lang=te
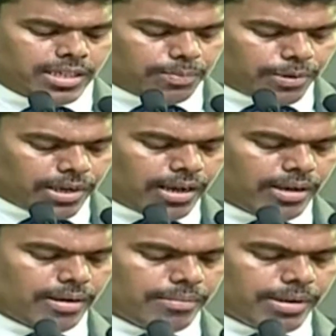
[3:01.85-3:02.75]
తరపున
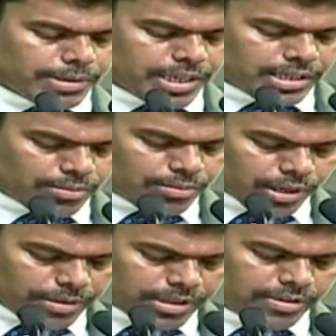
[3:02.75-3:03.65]
మన ప్రీతం
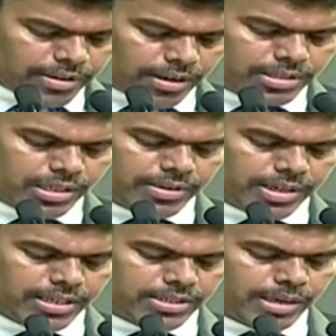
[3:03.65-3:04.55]
ముఖ్యమంత్రి వర్యులు శ్రీ
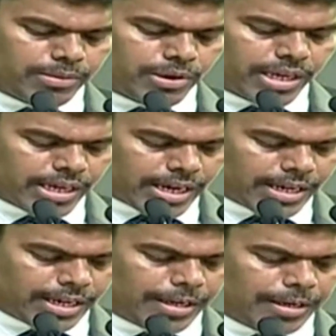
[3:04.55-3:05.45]
వైఎస్ జగన్మోహన్ రెడ్డి
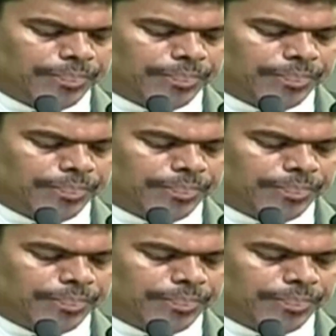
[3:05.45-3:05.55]
గారికి